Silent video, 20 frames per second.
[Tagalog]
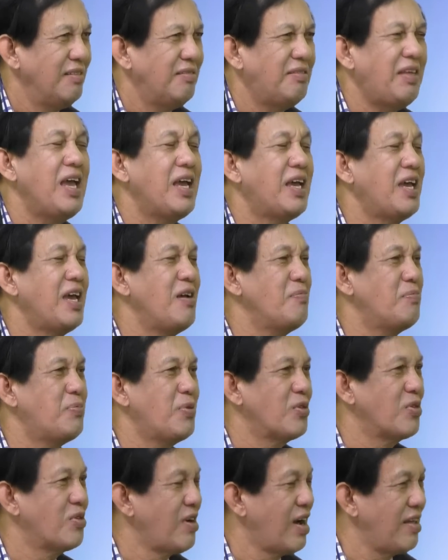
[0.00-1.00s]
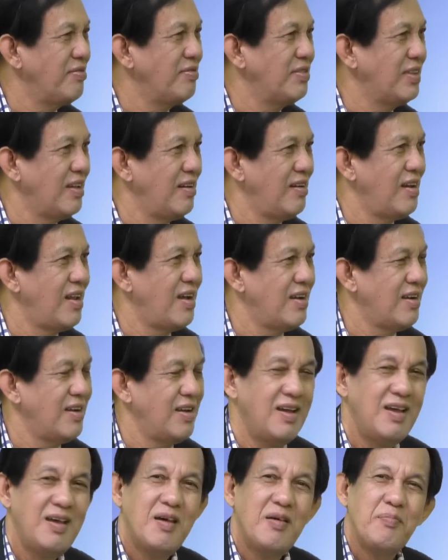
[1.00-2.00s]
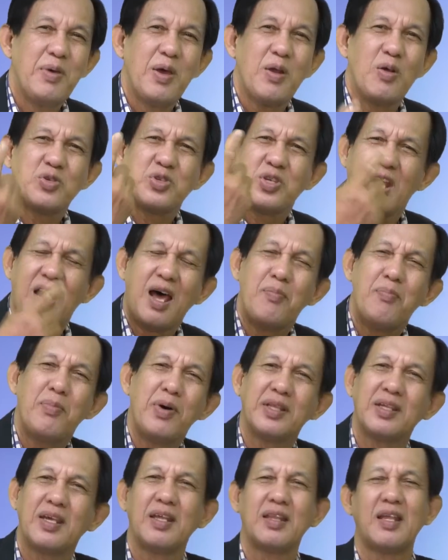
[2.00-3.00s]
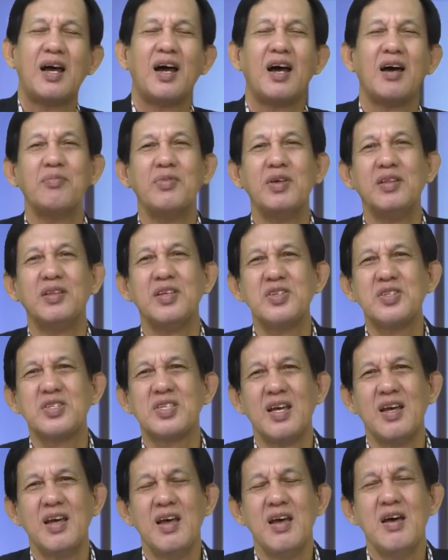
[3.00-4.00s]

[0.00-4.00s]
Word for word: Taking for granted lang. Pero salamat kita nga, Bintis,